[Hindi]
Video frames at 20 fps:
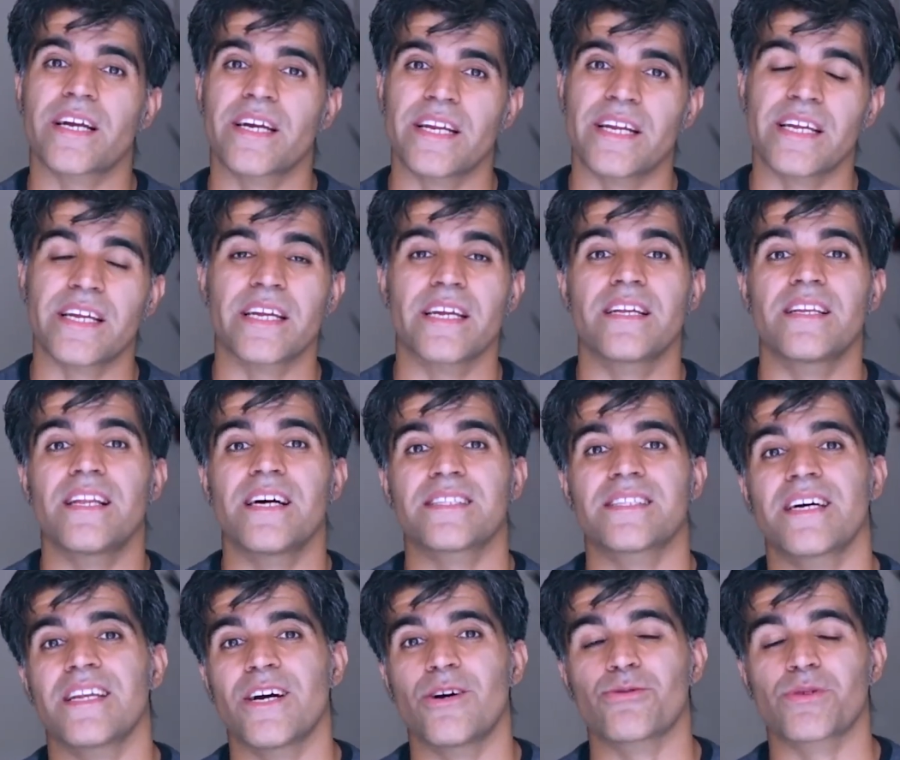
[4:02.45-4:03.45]
करें कि अल्लाह
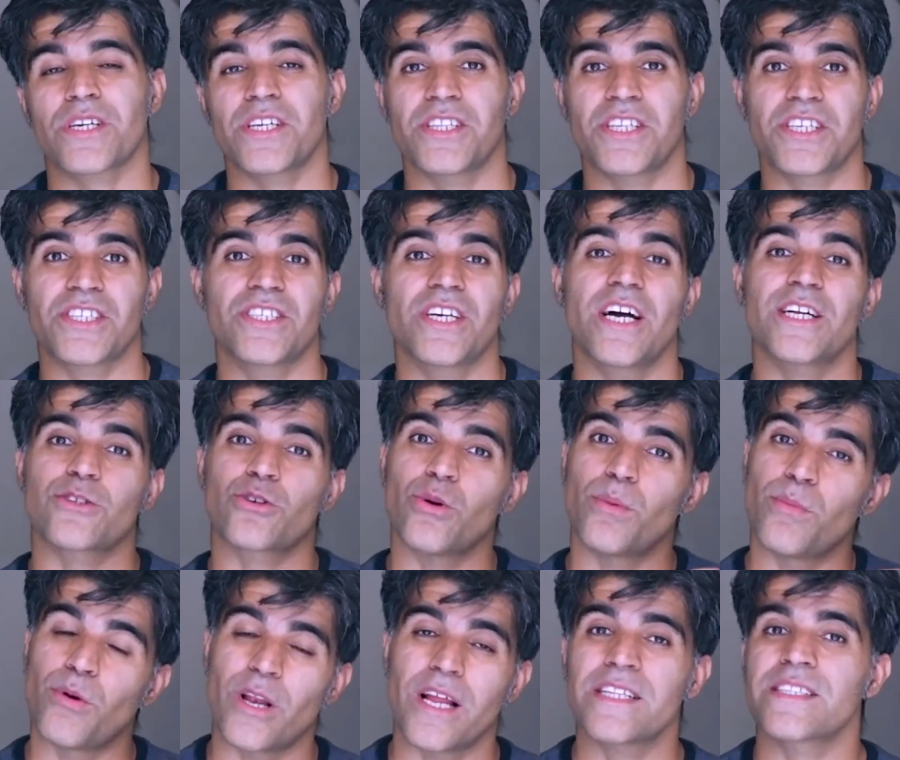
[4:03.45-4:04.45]
ताला उनके दर्जात को
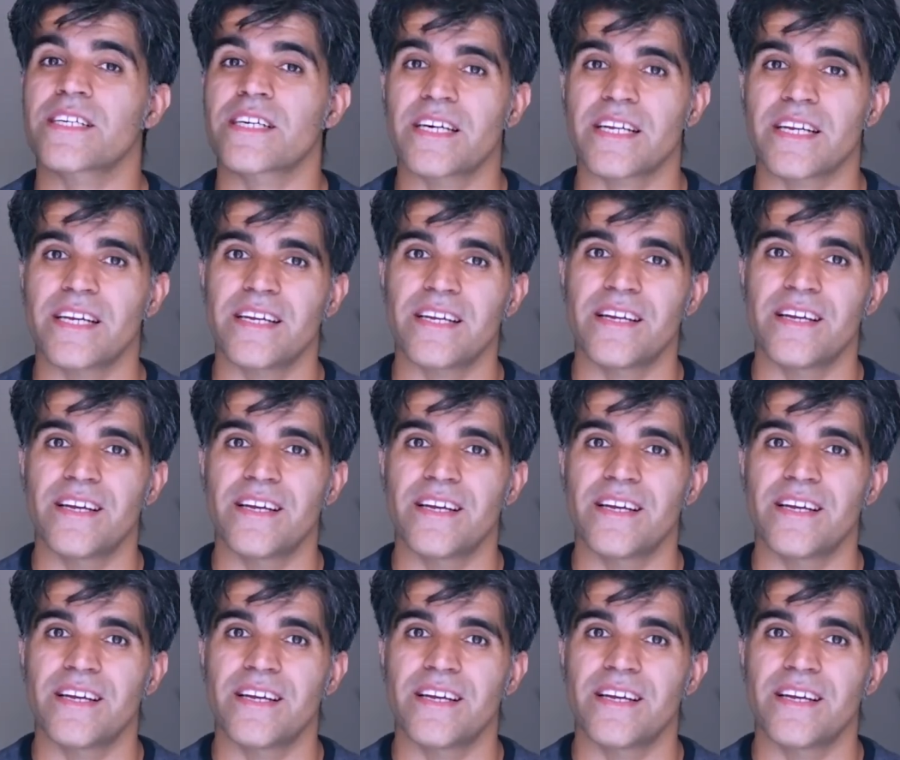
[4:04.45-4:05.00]
बुलंद करे